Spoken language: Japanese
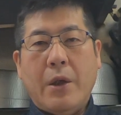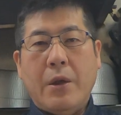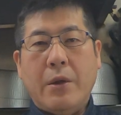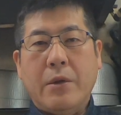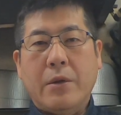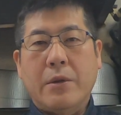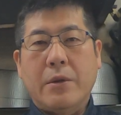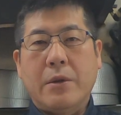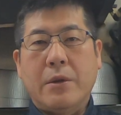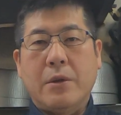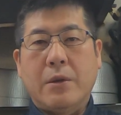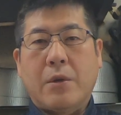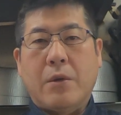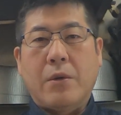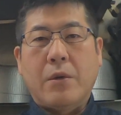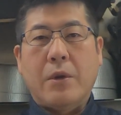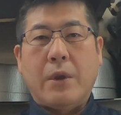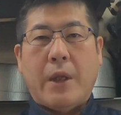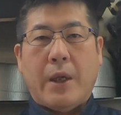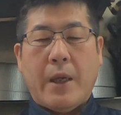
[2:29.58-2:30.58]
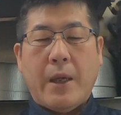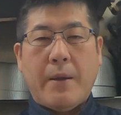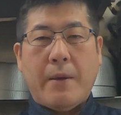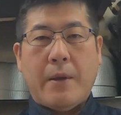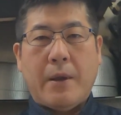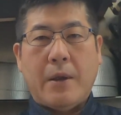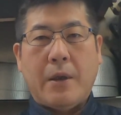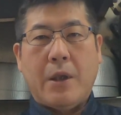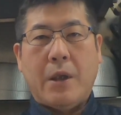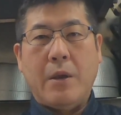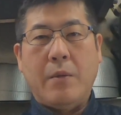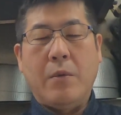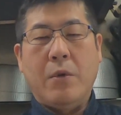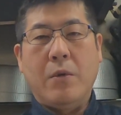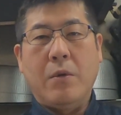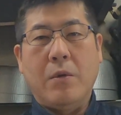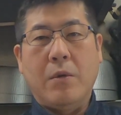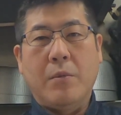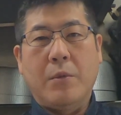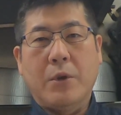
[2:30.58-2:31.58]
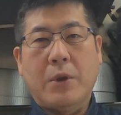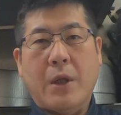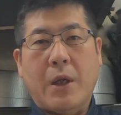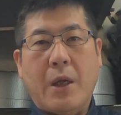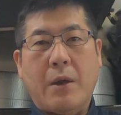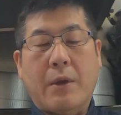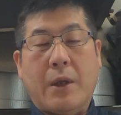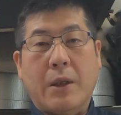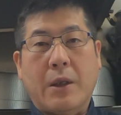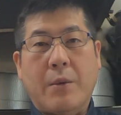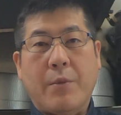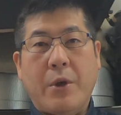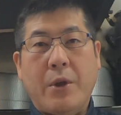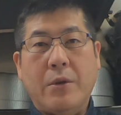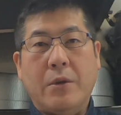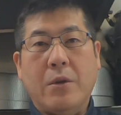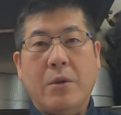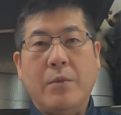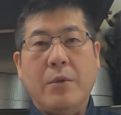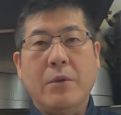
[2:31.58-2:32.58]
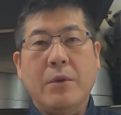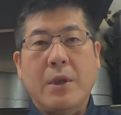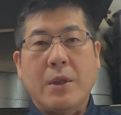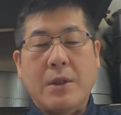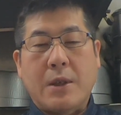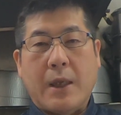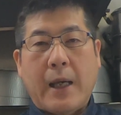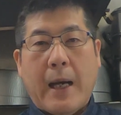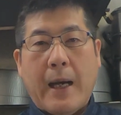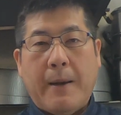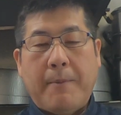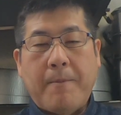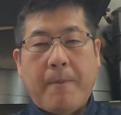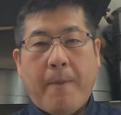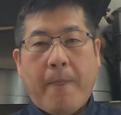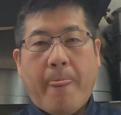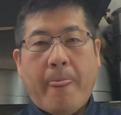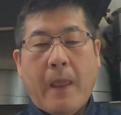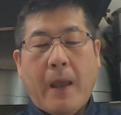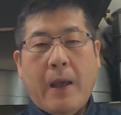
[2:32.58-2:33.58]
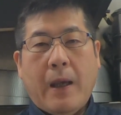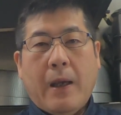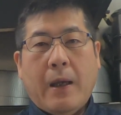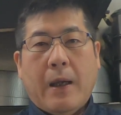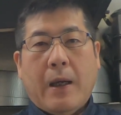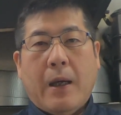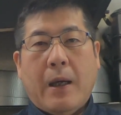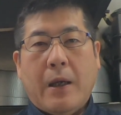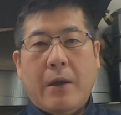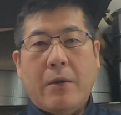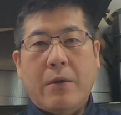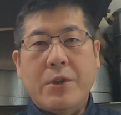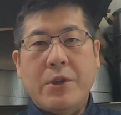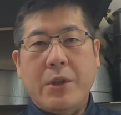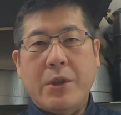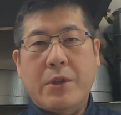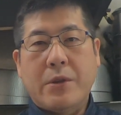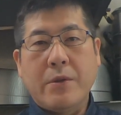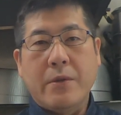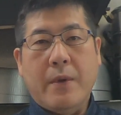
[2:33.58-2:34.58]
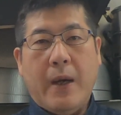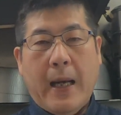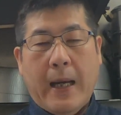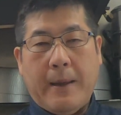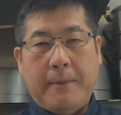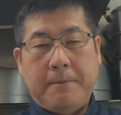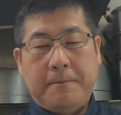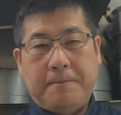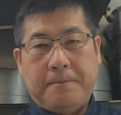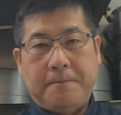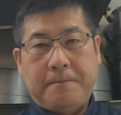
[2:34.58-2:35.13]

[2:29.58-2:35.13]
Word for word: というところでね疑問を持たれる方もいると思うんですがあの実は、